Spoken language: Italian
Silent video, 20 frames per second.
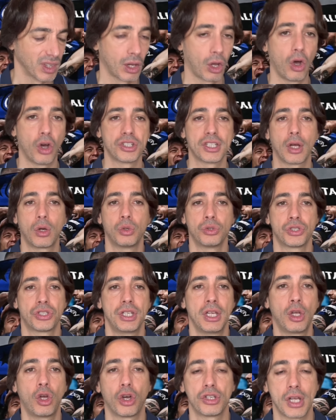Cosa cons-
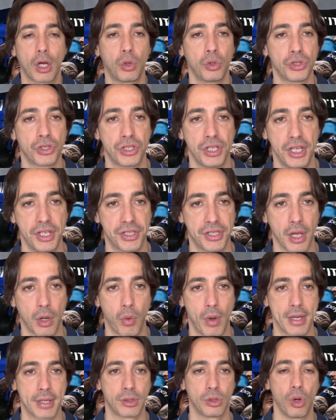in cosa consiste
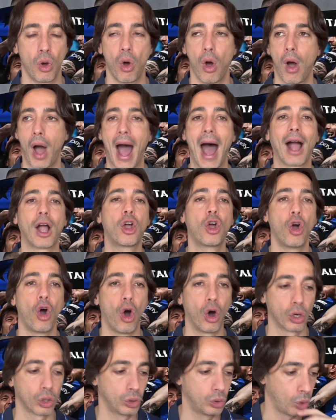questo
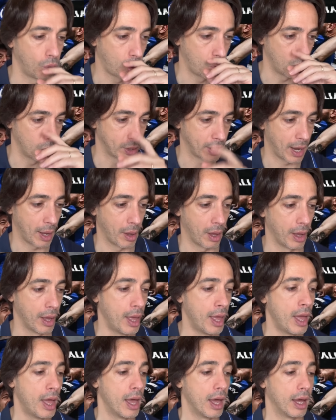accordo con
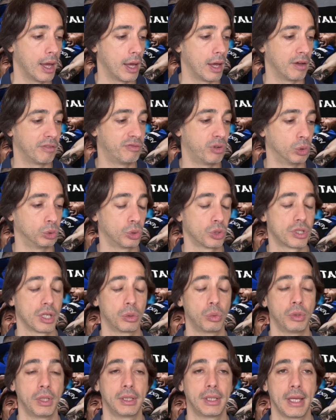eh, fondo
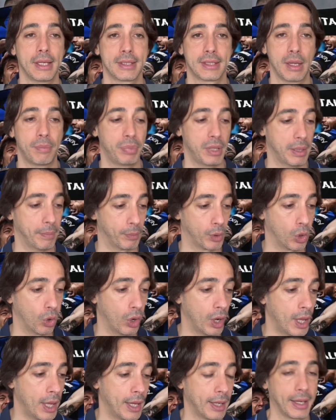statunitense
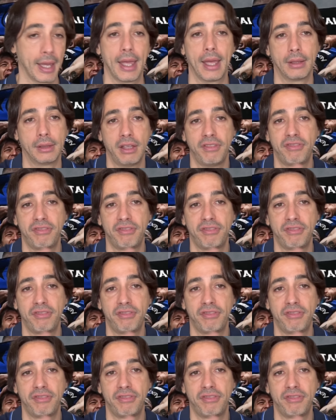PIMCO, che di